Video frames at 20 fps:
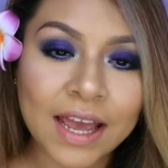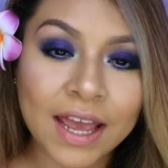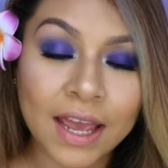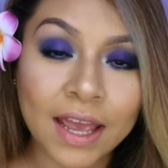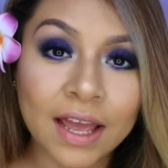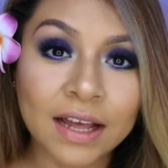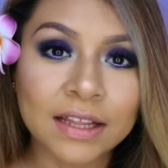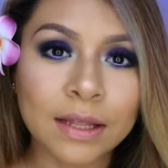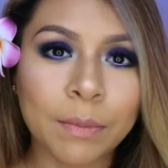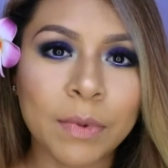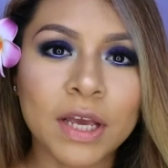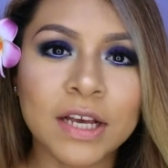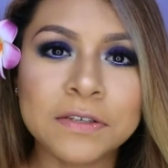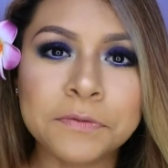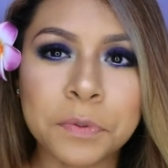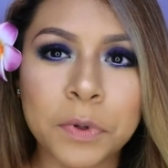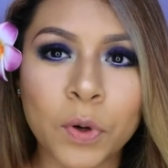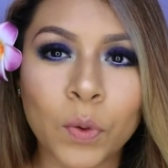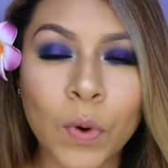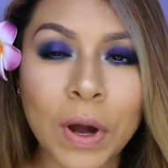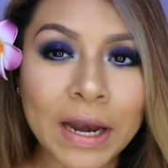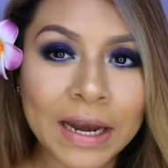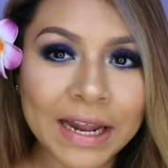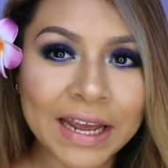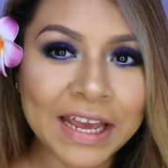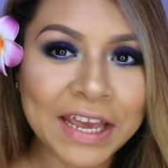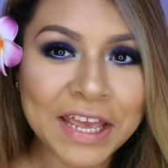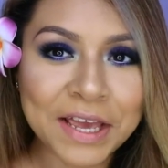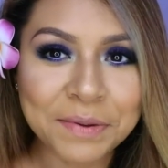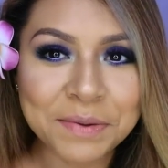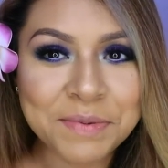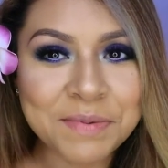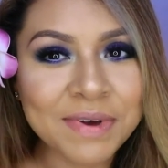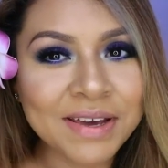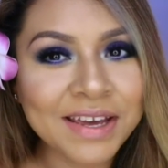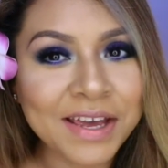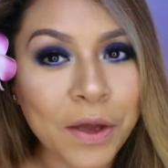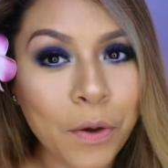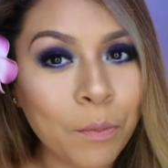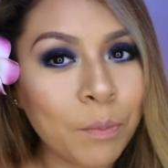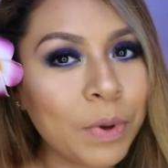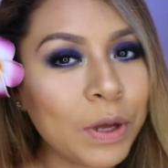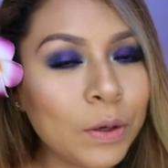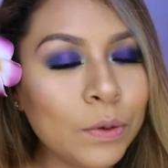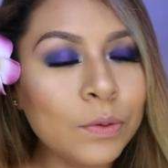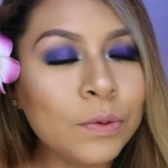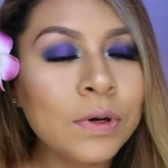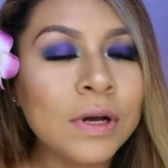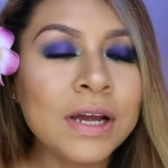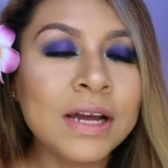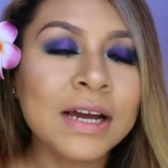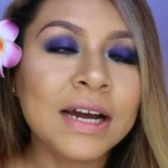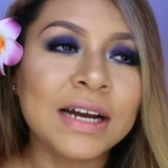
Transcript: Ella también es peruana y ya vive en Perú.